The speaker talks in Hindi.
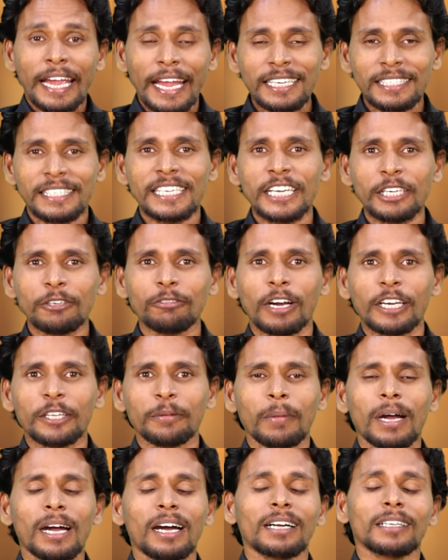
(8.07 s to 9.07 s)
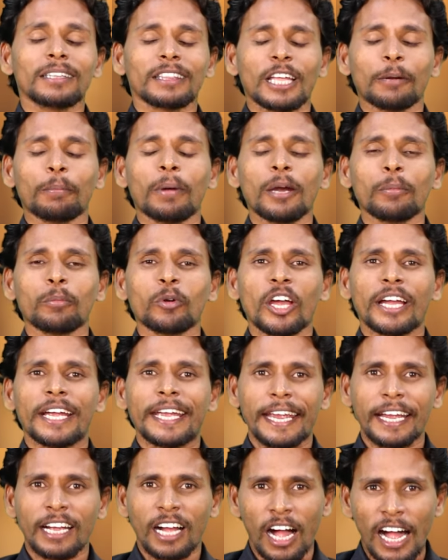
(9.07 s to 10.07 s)
ए सीखवाड़ी में तमार मुणांग
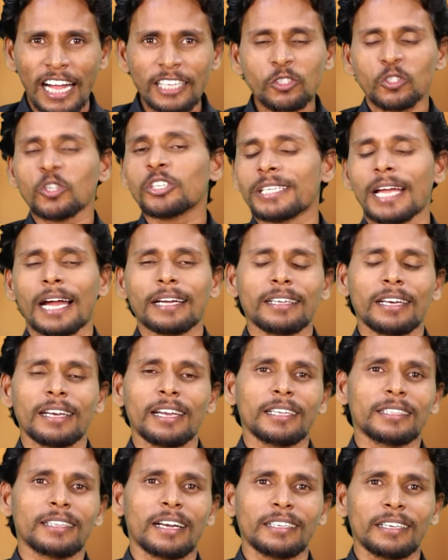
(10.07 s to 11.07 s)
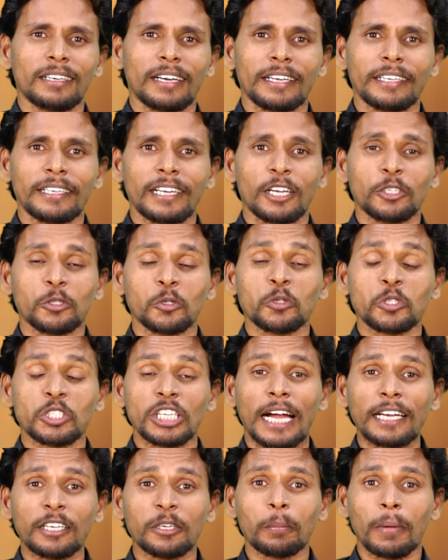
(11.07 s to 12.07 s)
एक आचो साकी ले लेता डिग्री आए छू
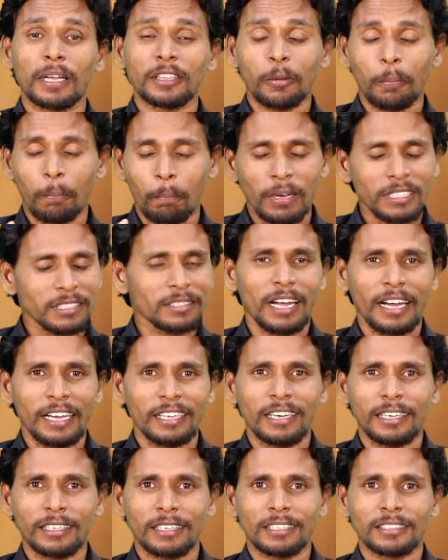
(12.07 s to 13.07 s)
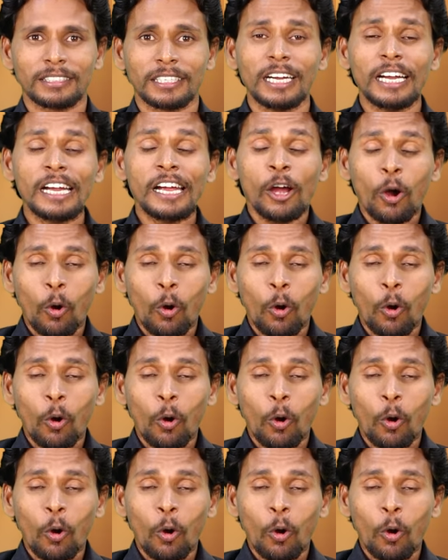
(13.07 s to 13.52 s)
साकी मात्र मस्त हाईलाइट रचा